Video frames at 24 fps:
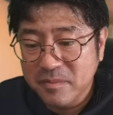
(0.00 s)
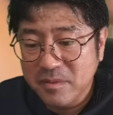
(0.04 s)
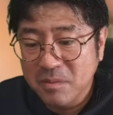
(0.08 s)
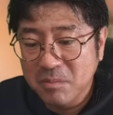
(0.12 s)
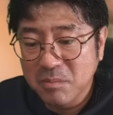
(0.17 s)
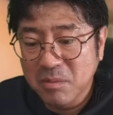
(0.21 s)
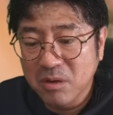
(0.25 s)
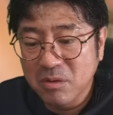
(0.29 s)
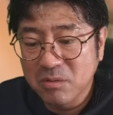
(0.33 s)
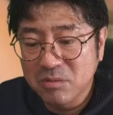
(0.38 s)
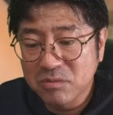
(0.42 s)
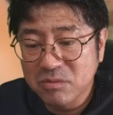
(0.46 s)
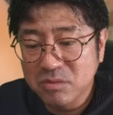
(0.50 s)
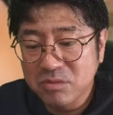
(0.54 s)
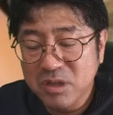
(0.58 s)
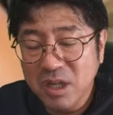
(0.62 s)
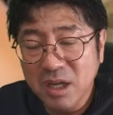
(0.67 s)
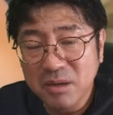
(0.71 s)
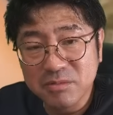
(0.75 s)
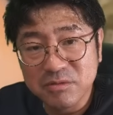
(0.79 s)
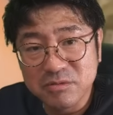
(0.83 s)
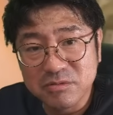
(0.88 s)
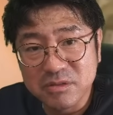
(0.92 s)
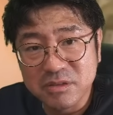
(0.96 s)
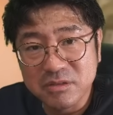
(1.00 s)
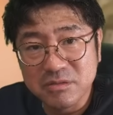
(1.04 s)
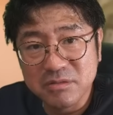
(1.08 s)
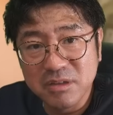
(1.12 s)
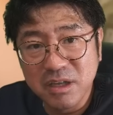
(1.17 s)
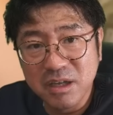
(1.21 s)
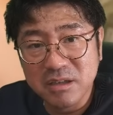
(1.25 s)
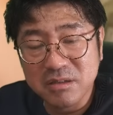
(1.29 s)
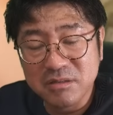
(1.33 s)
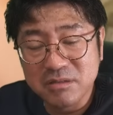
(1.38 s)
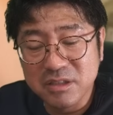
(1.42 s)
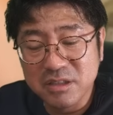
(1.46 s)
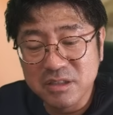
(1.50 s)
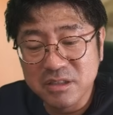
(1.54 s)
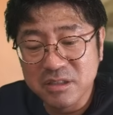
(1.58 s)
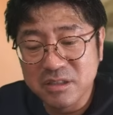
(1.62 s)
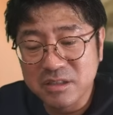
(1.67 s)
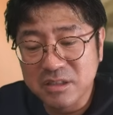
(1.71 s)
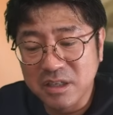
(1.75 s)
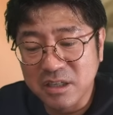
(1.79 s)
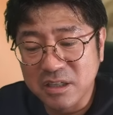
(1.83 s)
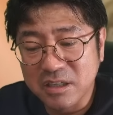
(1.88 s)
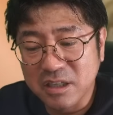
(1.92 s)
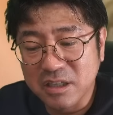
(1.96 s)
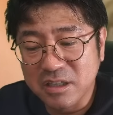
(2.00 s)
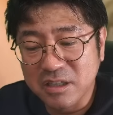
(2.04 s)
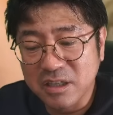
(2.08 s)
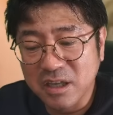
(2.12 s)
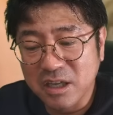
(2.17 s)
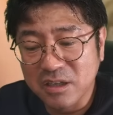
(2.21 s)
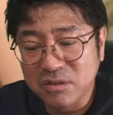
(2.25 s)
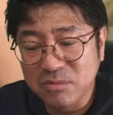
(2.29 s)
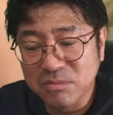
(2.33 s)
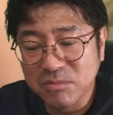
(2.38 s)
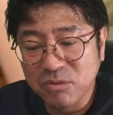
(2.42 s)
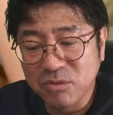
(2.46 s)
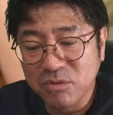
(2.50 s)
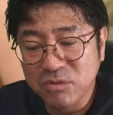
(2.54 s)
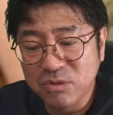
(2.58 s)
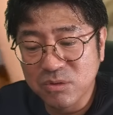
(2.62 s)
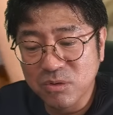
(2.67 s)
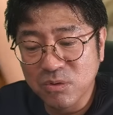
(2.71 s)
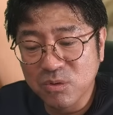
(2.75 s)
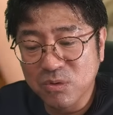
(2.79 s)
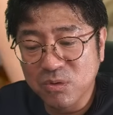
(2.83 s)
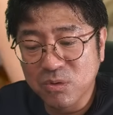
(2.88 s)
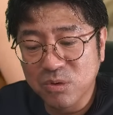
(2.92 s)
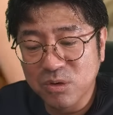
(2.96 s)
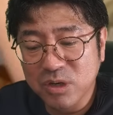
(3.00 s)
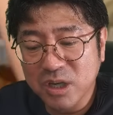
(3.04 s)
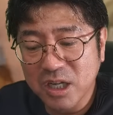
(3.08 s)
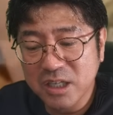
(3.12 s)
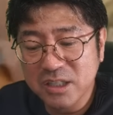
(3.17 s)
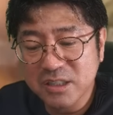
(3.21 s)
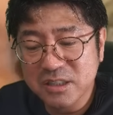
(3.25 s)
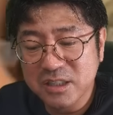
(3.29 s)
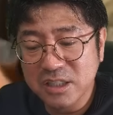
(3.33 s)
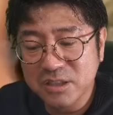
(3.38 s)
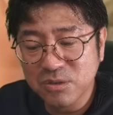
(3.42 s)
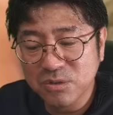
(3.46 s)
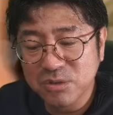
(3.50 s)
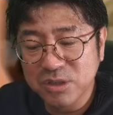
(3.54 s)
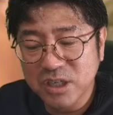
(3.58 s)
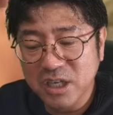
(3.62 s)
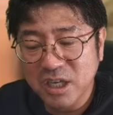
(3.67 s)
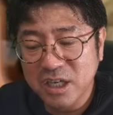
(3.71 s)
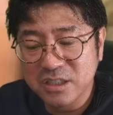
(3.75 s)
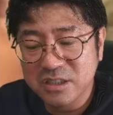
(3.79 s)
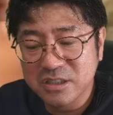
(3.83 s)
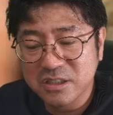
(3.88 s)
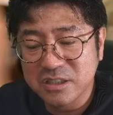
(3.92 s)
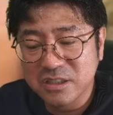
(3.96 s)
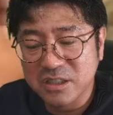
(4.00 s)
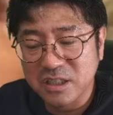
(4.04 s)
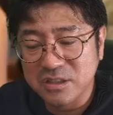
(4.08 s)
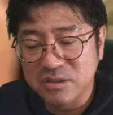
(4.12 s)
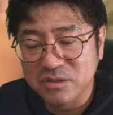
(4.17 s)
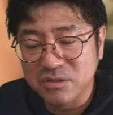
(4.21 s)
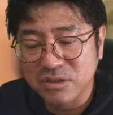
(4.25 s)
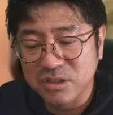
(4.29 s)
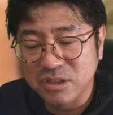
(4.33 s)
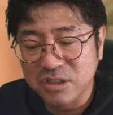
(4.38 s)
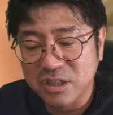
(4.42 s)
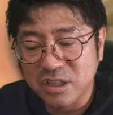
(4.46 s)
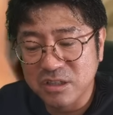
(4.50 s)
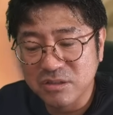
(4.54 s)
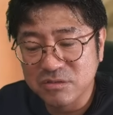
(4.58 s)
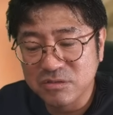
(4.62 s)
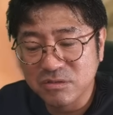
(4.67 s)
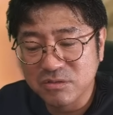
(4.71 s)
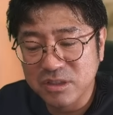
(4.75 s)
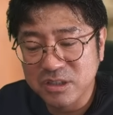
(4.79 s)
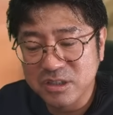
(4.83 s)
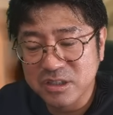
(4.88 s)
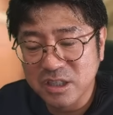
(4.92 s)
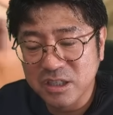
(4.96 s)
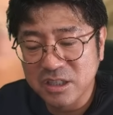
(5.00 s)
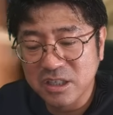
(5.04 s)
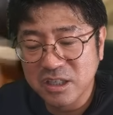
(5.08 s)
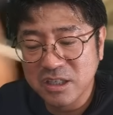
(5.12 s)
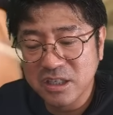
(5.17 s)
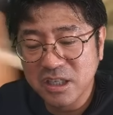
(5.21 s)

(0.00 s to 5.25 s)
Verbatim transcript: まあ本当多分ね、人生なんてもう完全に折り返し地点過ぎているので、じゃあ